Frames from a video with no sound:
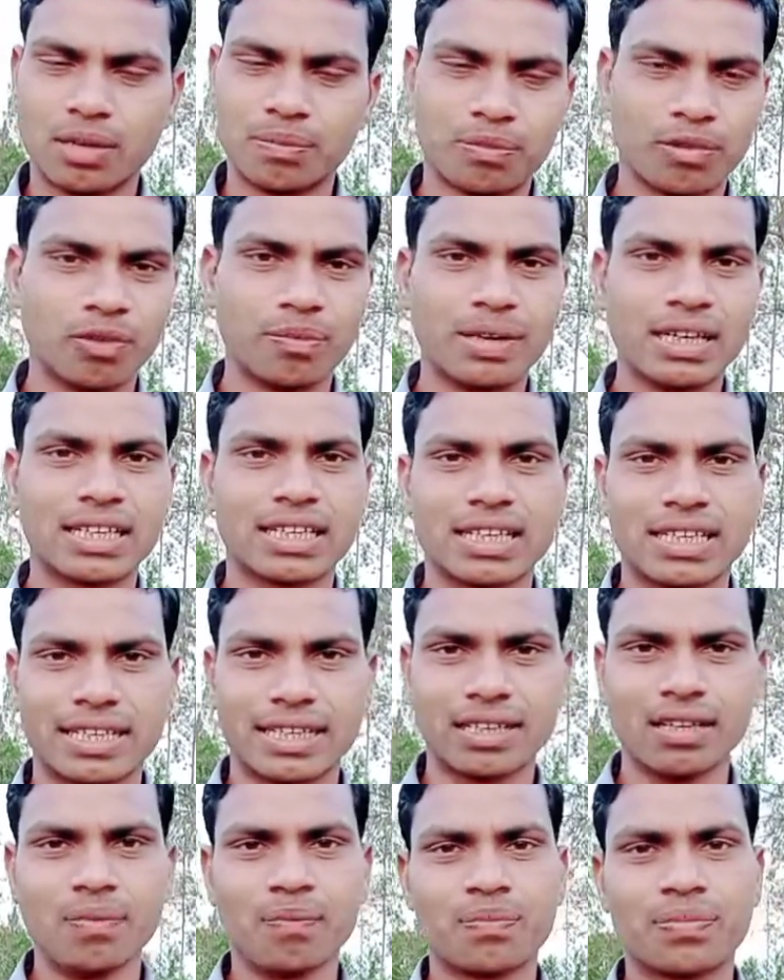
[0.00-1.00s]
इम्प्रूवमेंट
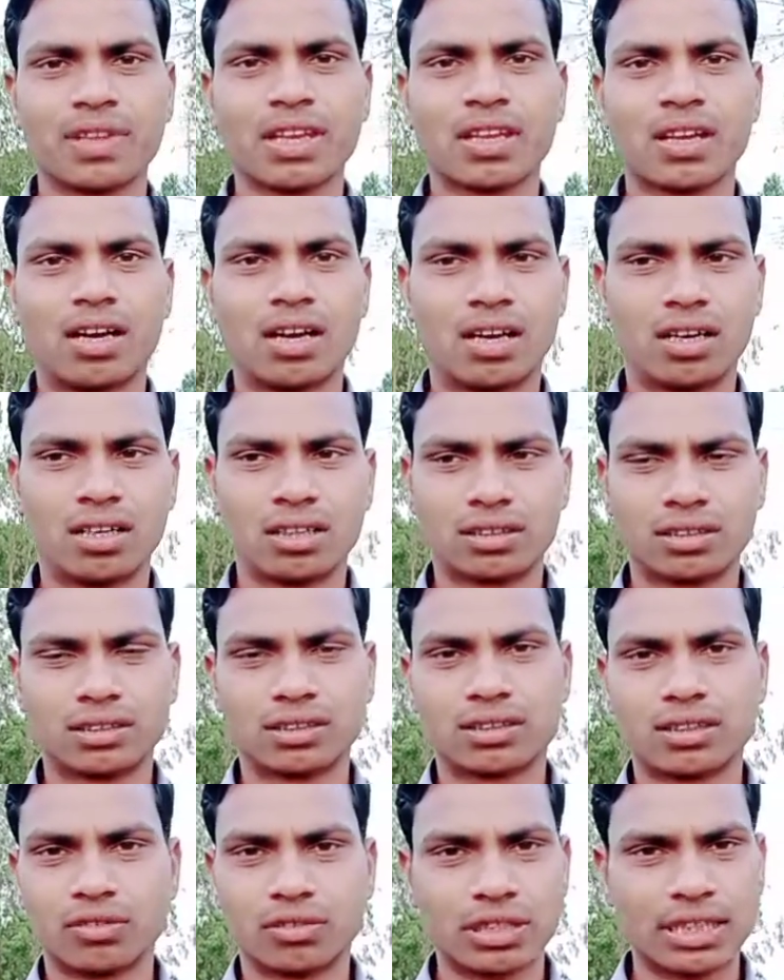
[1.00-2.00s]
करिए और
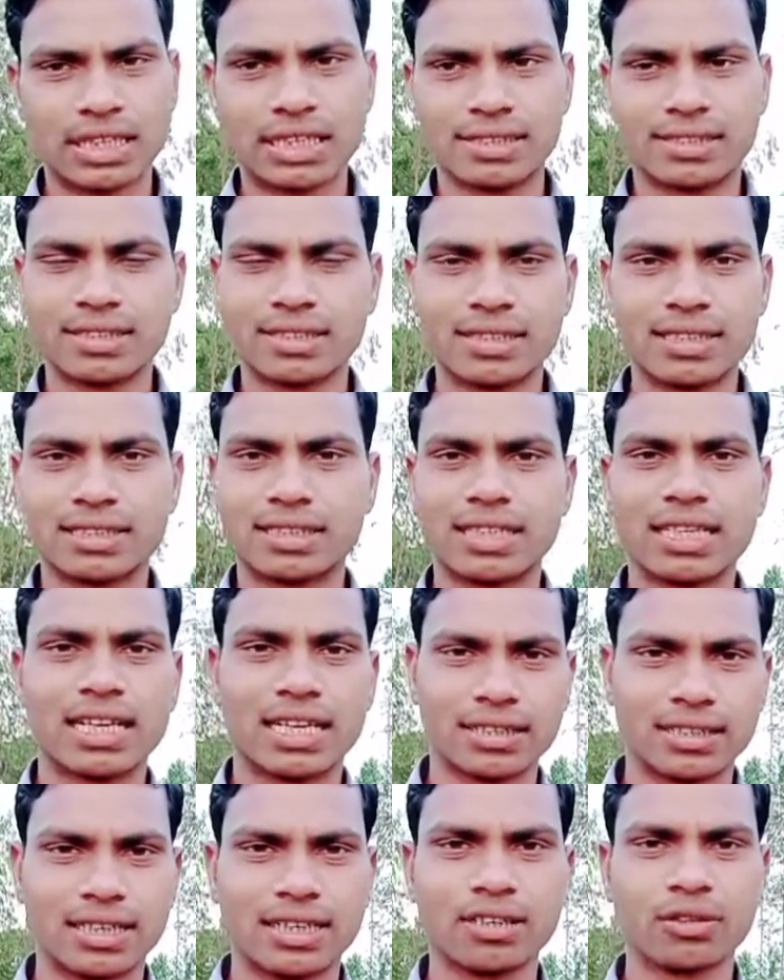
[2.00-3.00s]
क्योंकि किसी चीज़ की
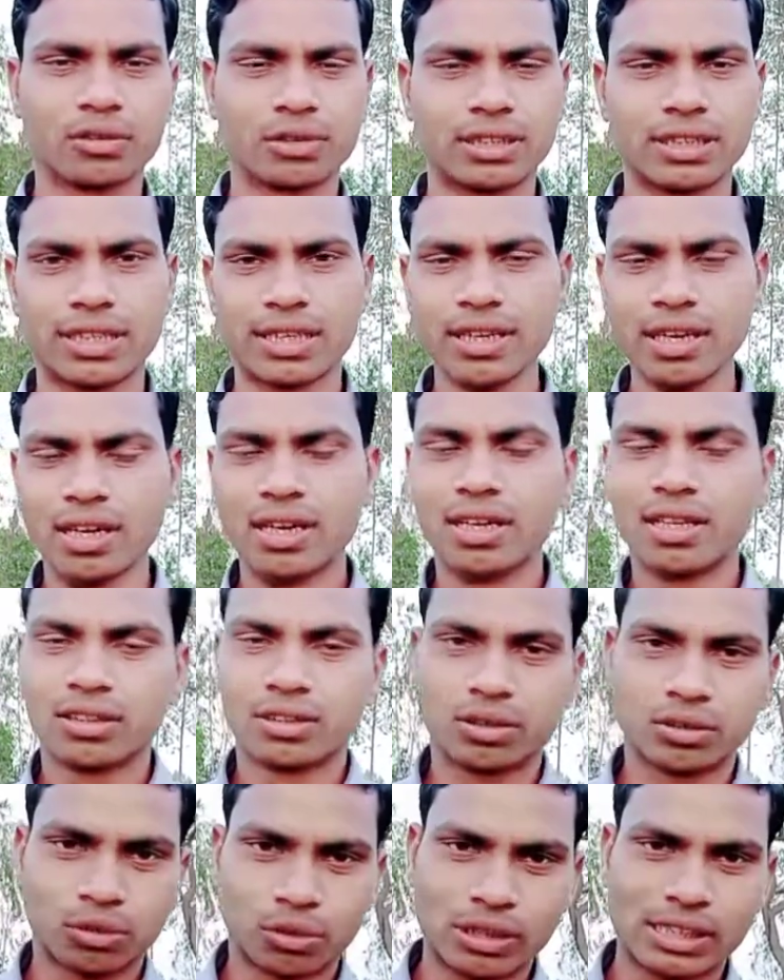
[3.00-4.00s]
हद नहीं होती है
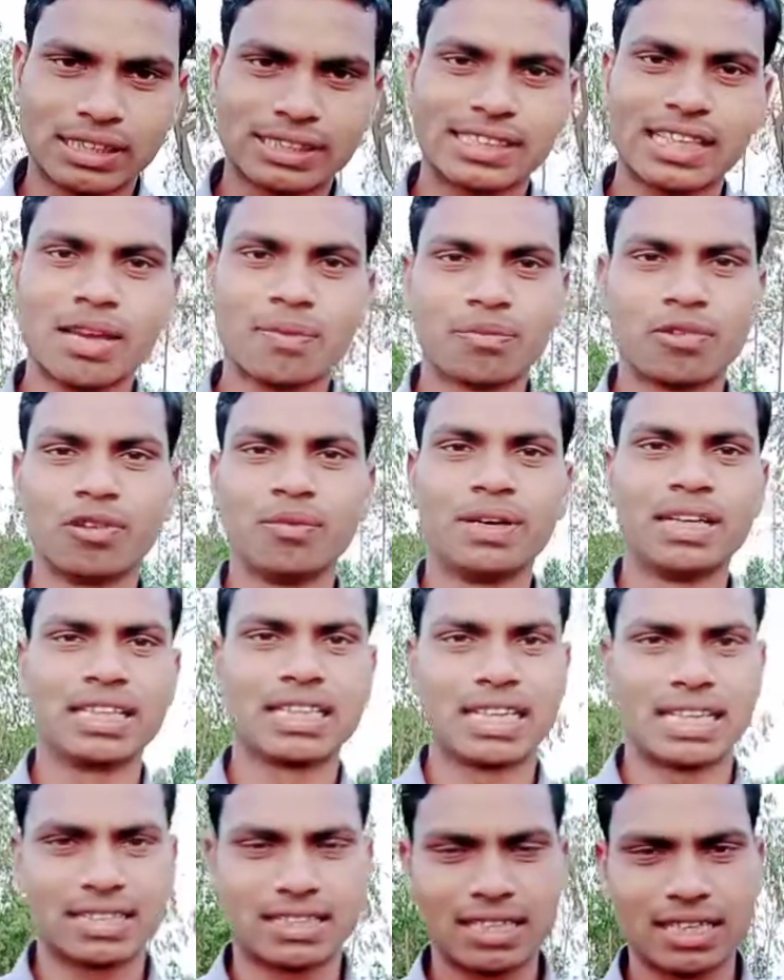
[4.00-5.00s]
तो थोड़ा सा
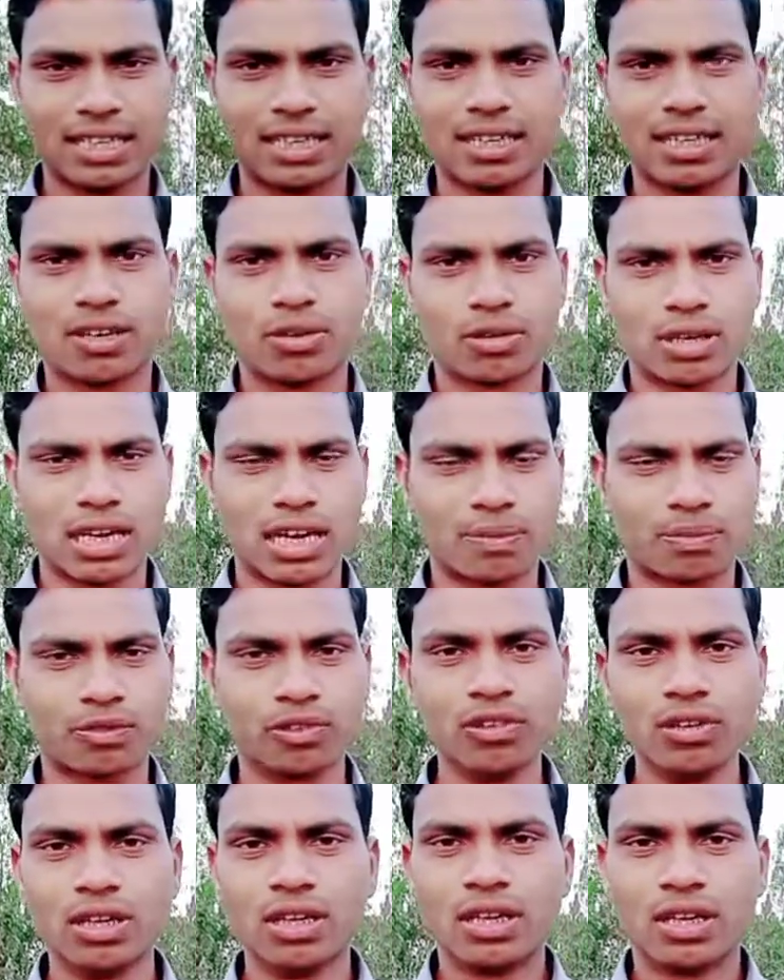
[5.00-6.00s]
इम्प्रूवमेंट करते रहना होगा
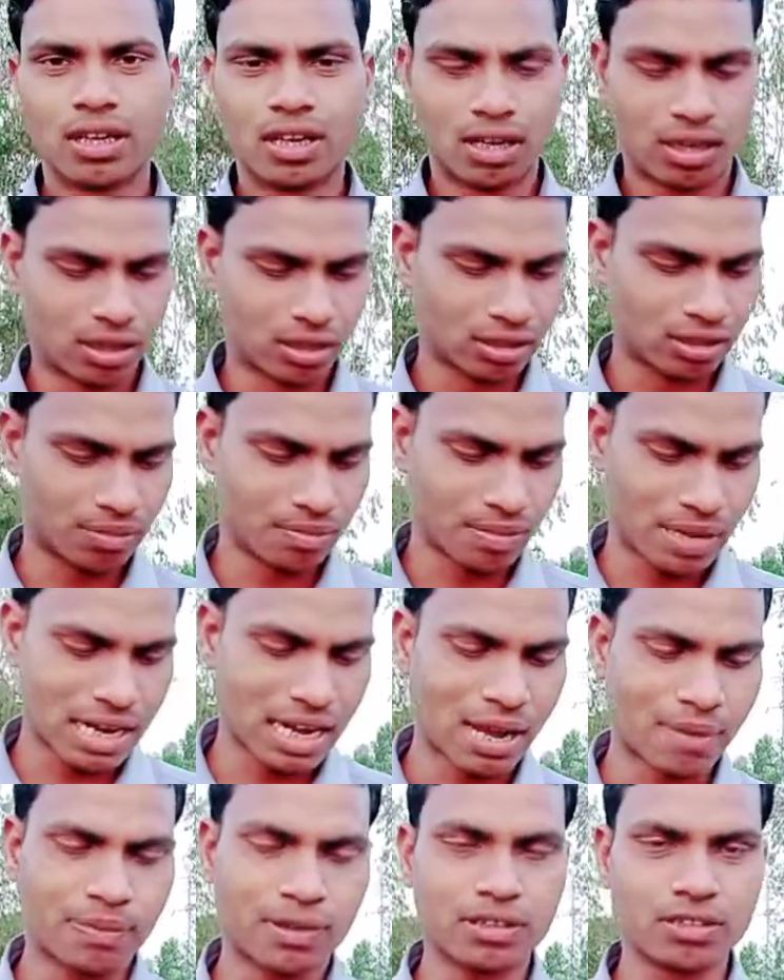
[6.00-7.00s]
आपको और
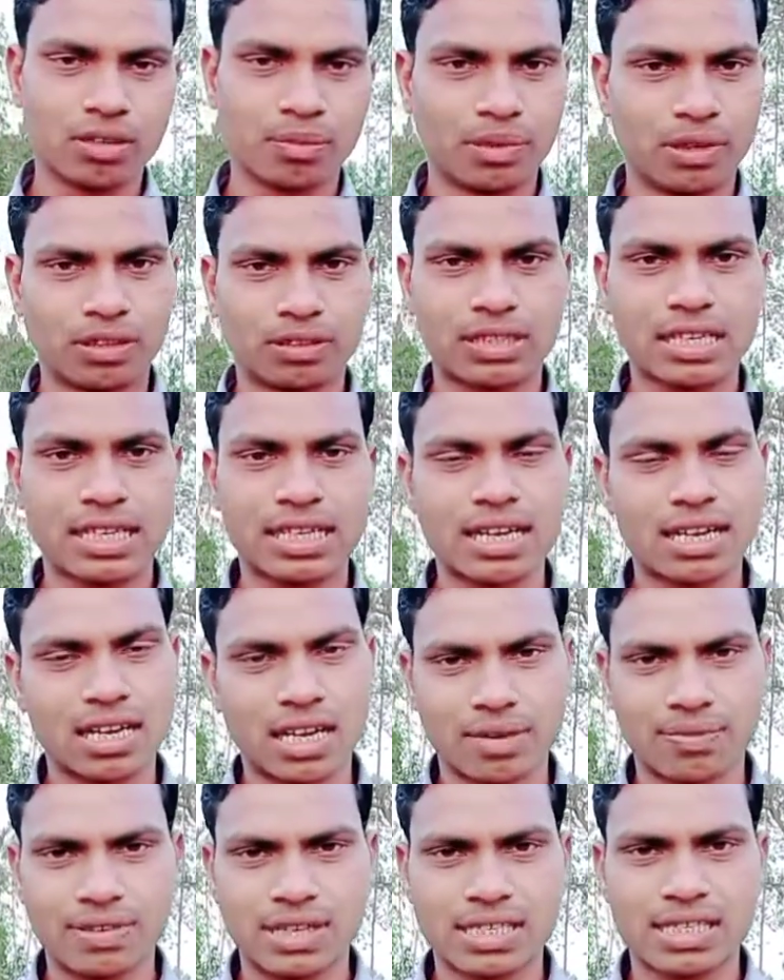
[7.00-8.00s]
मैंने आपका जो ब्लॉग देखा
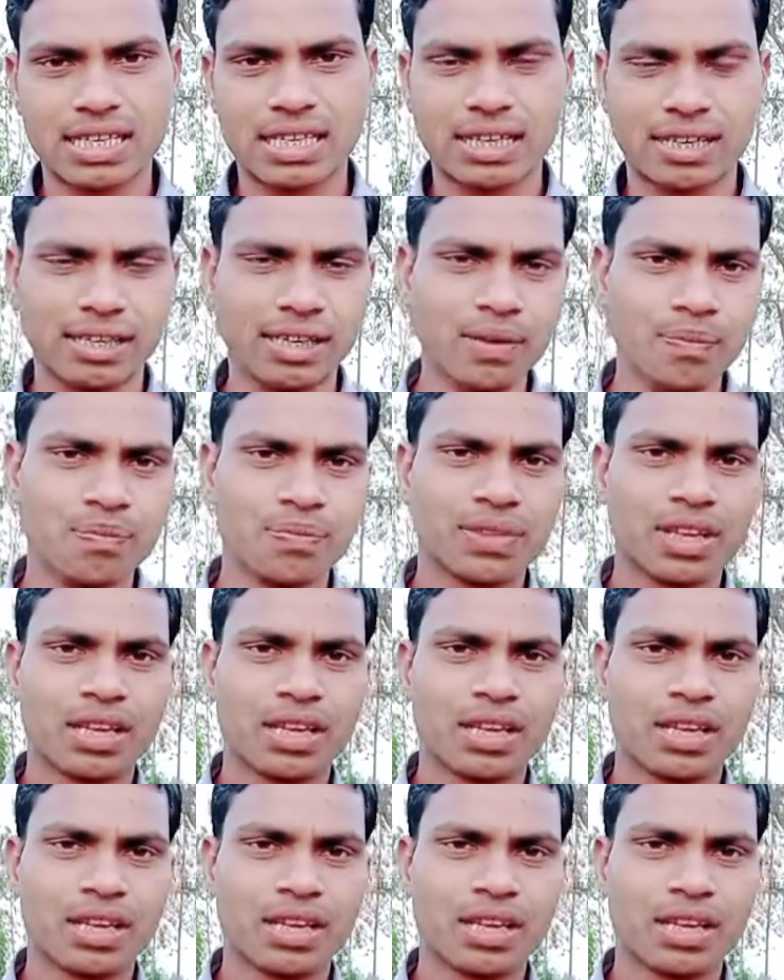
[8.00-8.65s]
काफ़ी अच्छा लगा